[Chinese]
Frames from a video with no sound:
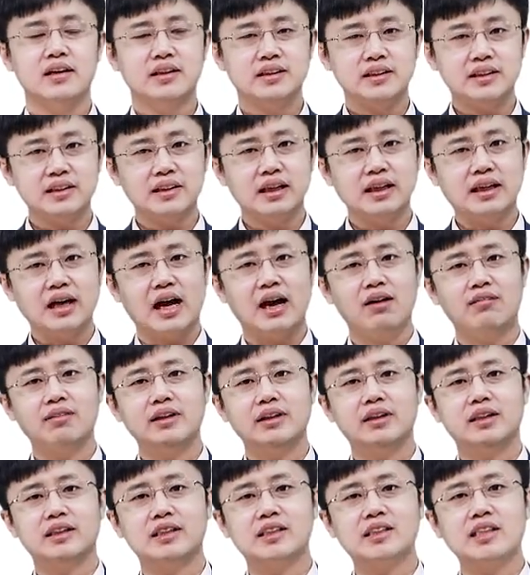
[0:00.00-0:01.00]
这个岗
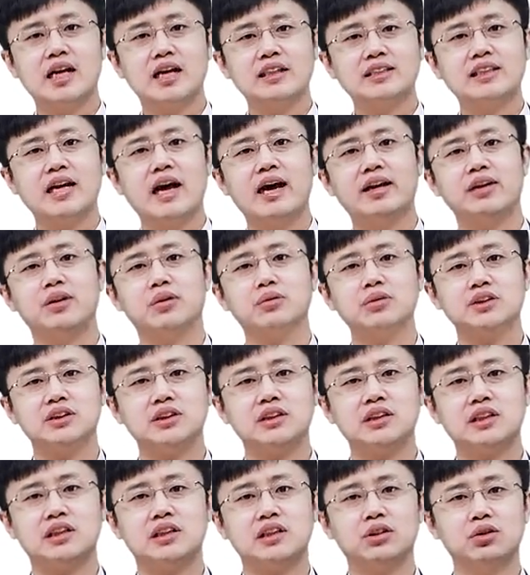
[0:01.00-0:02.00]
位的上下游及
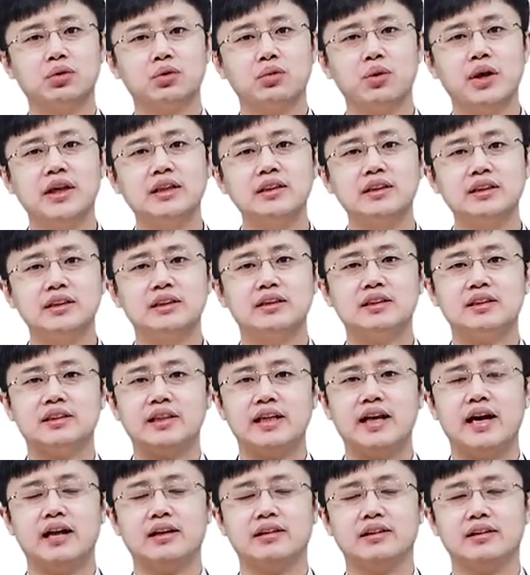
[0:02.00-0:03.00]
其合作关系是
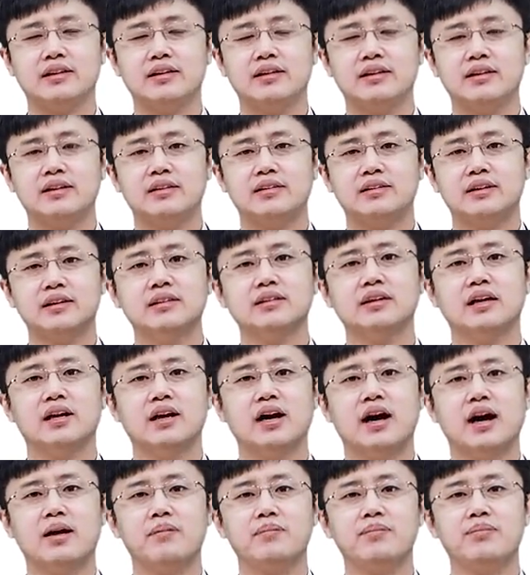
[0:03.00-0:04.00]
怎样的等等
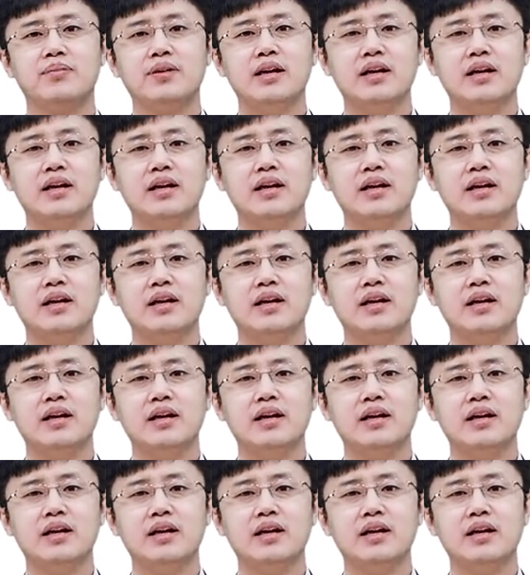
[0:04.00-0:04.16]
啊。